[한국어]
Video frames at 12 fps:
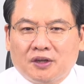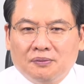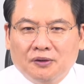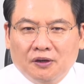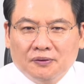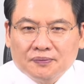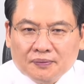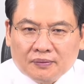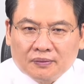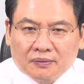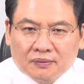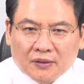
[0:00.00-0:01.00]
뭐
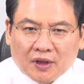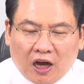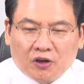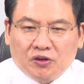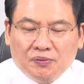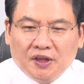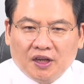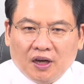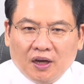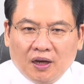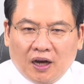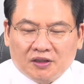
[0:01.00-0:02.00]
음?
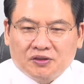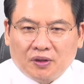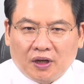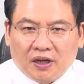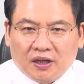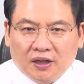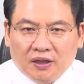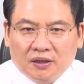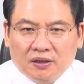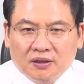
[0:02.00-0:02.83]
악귀입니까? 악수도 안 하게?